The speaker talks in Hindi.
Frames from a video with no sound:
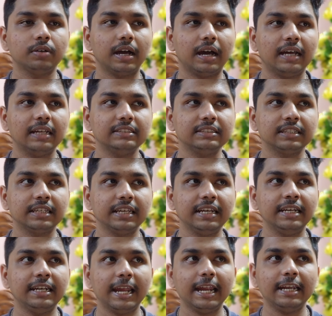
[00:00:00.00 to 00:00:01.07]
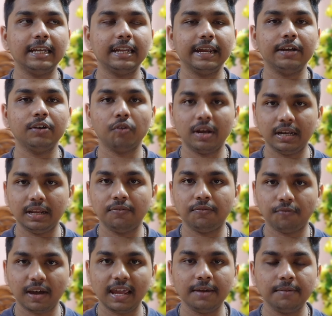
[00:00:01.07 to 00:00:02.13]
आज की डेट है ट्वेंटी
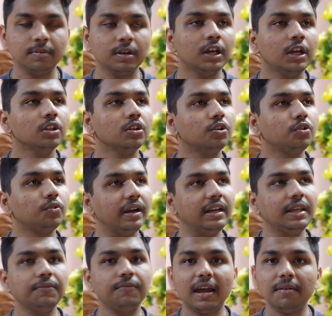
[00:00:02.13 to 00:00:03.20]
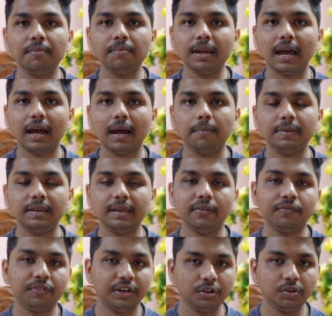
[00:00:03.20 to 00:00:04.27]
फाइव तो ट्वेंटी फाइव में आप ये
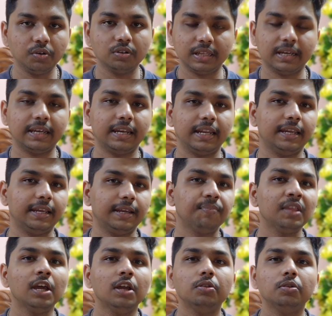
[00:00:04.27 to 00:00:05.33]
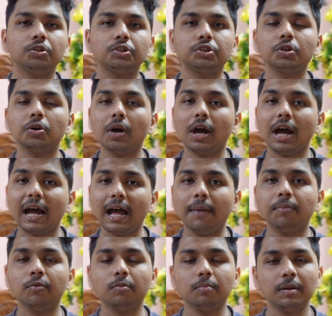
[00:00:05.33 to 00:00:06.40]
वीडियो देख रहे हैं दोस्तों
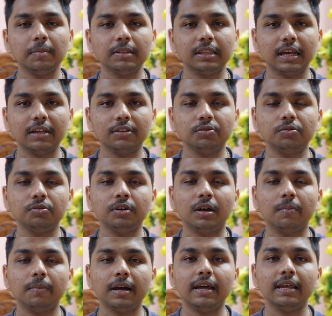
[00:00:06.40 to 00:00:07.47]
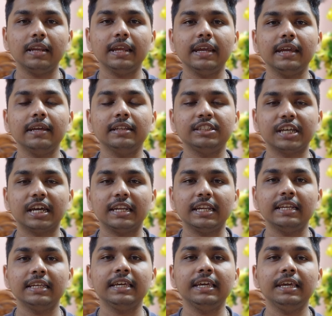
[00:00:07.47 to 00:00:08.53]
आपको मैं बता दूँ हमारे चैनल
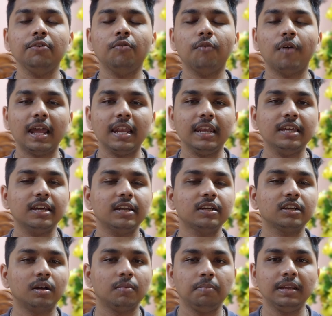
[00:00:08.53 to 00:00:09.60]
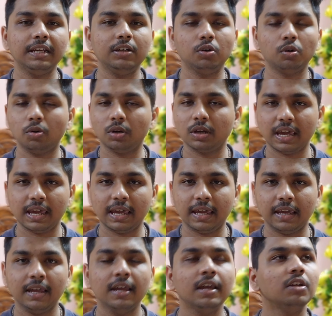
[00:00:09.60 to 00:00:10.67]
की वन ईयर कम्प्लीट हो गए हैं
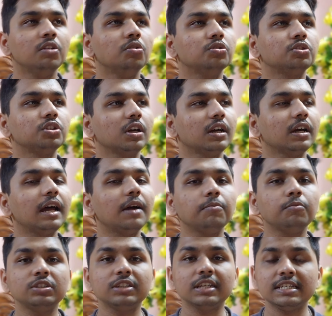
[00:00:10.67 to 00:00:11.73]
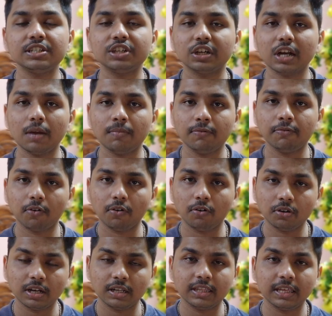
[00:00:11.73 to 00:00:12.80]
दोस्तों अगर आप मुझे इंस्टाग्राम में फॉलो
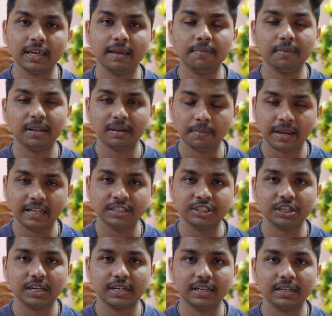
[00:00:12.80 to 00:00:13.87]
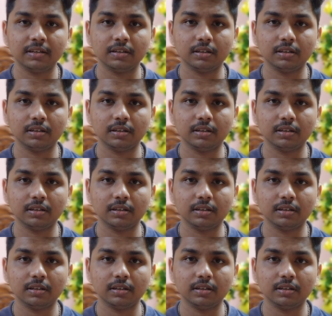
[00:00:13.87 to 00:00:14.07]
करते हैं मेरे मेन चैनल